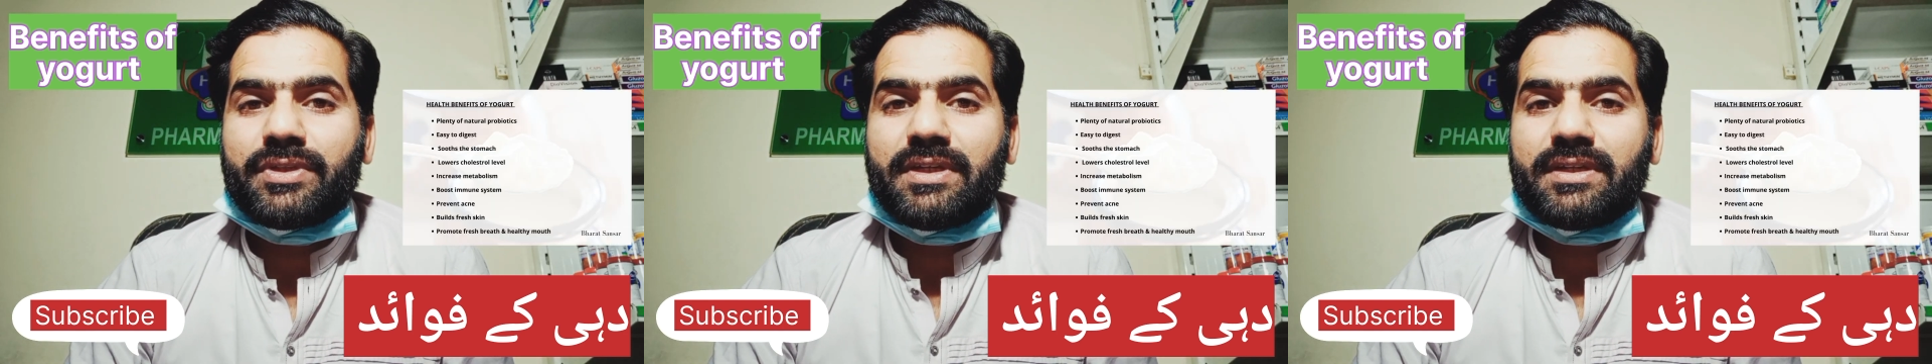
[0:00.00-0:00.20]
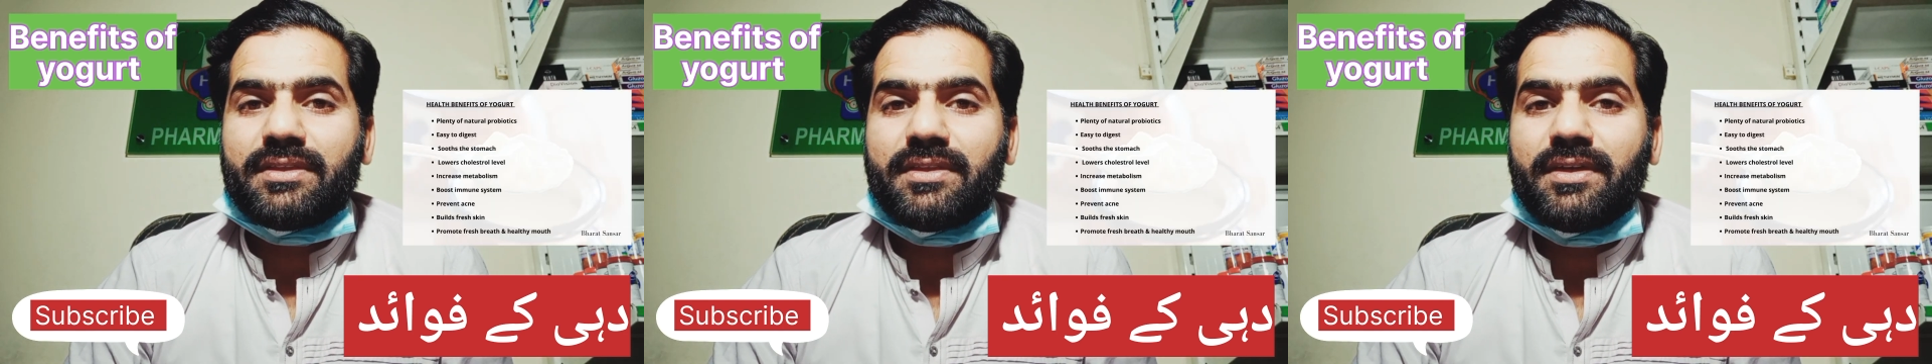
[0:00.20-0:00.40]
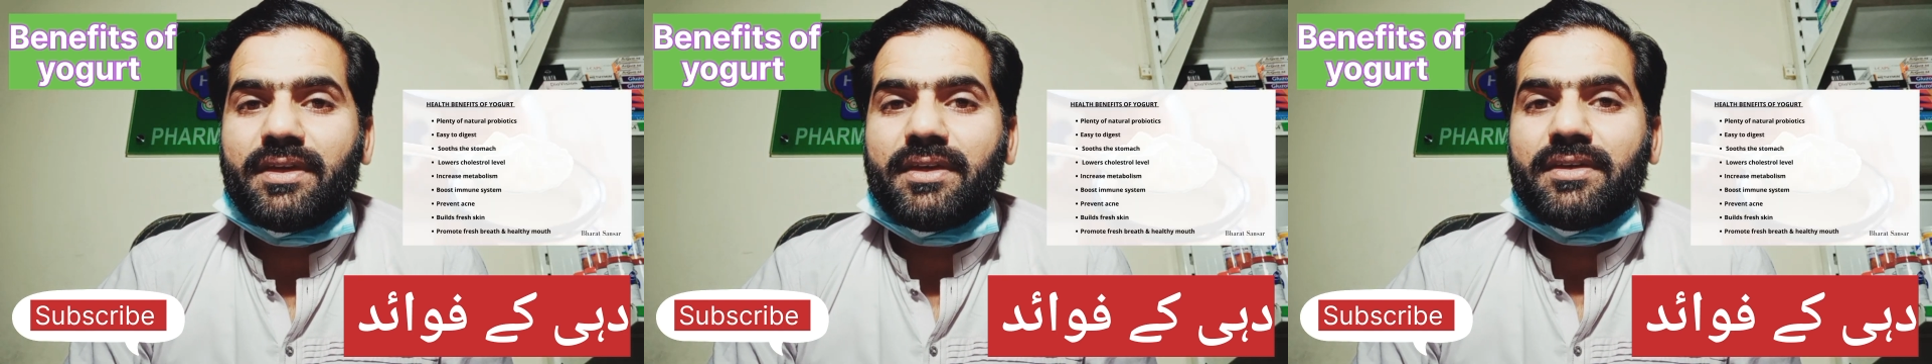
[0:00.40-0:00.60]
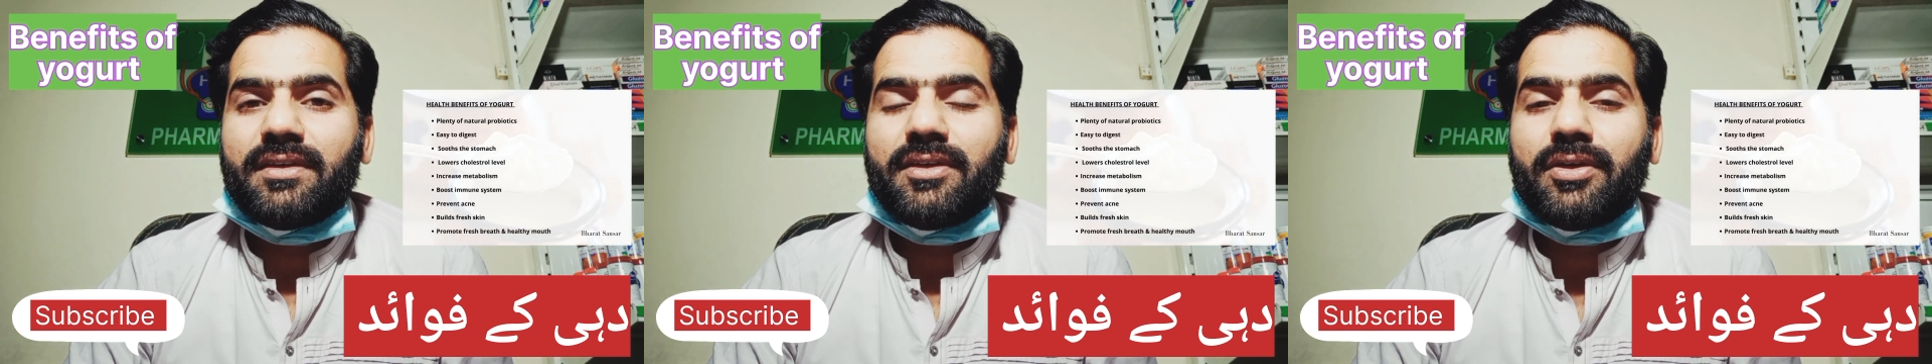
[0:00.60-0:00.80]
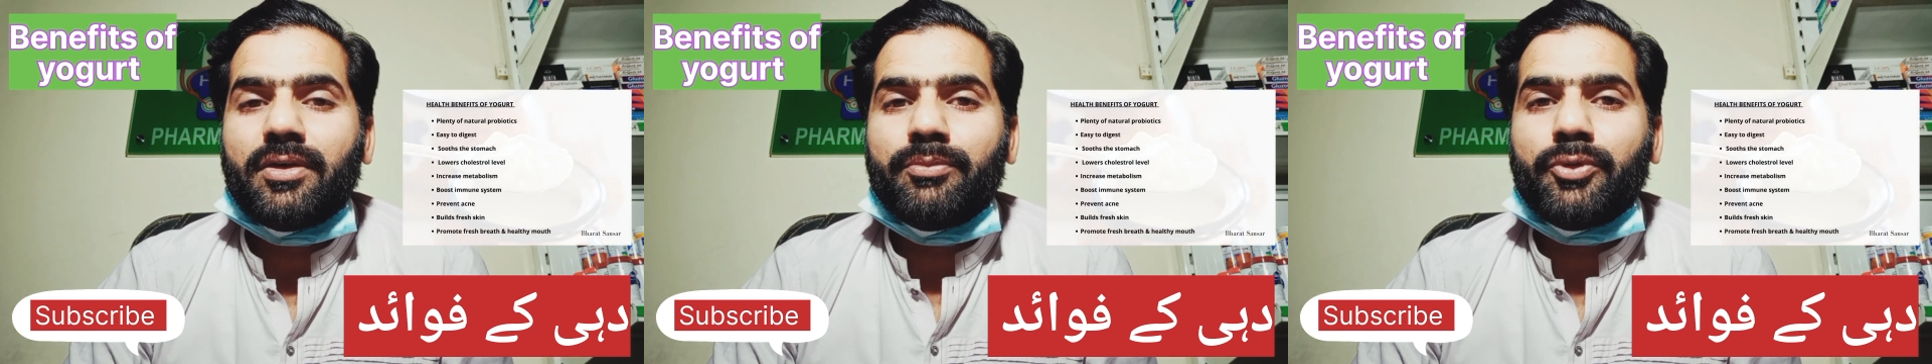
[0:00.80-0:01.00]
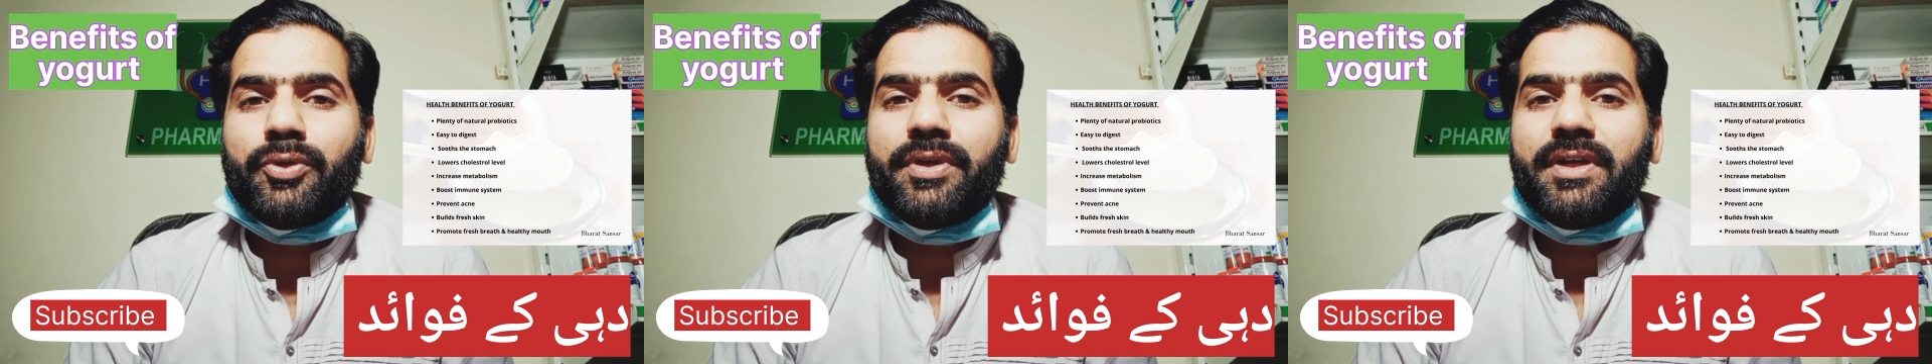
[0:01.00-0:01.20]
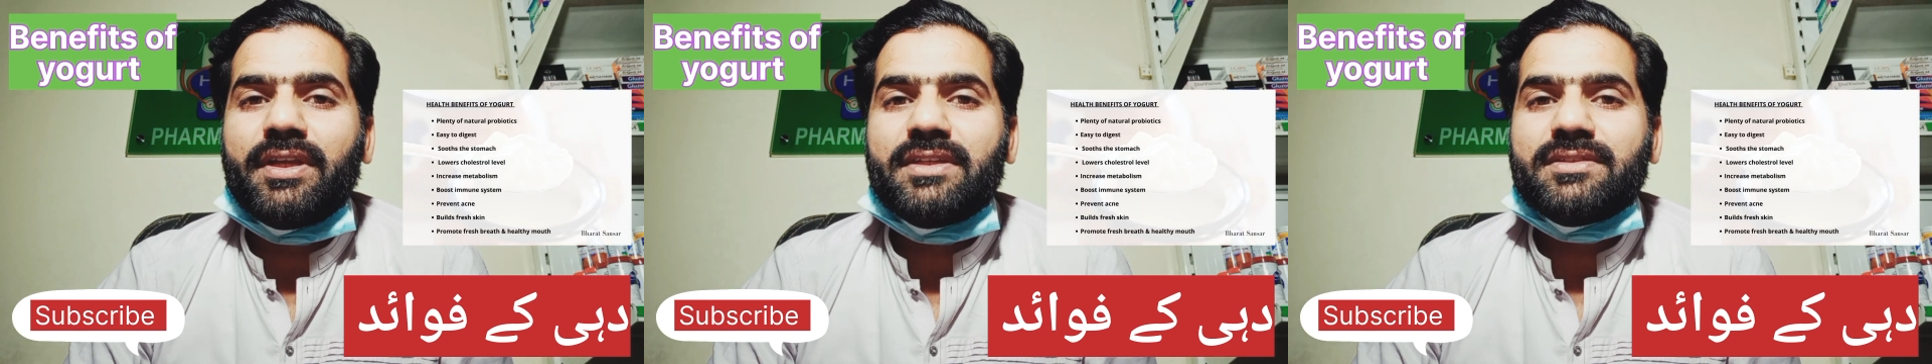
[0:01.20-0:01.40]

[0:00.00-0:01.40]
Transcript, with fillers: करती है अम्यूनिटी